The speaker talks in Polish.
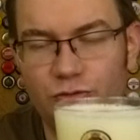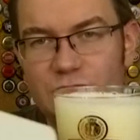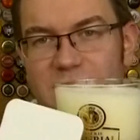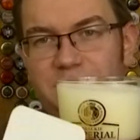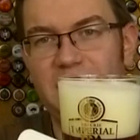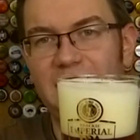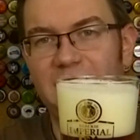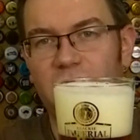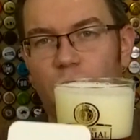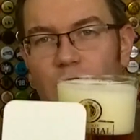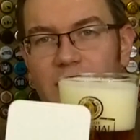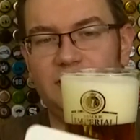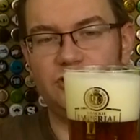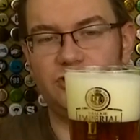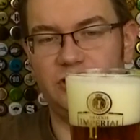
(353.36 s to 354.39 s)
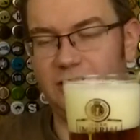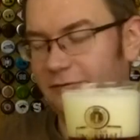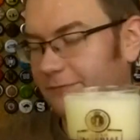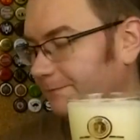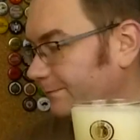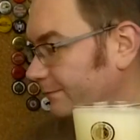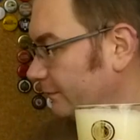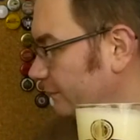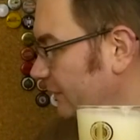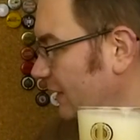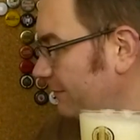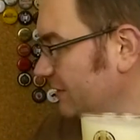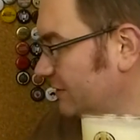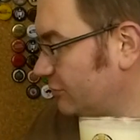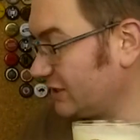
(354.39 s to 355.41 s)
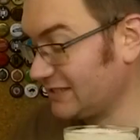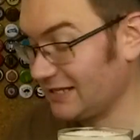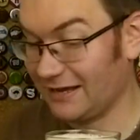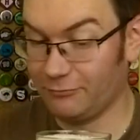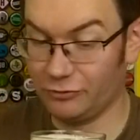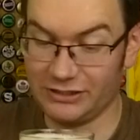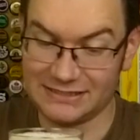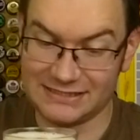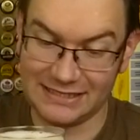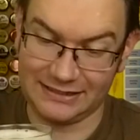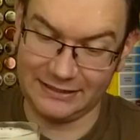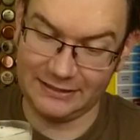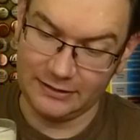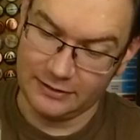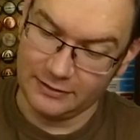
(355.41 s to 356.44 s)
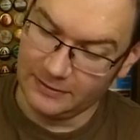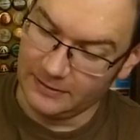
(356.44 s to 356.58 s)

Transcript: tu jest piana, to ładnie się ten napis przedstawia, bo niestety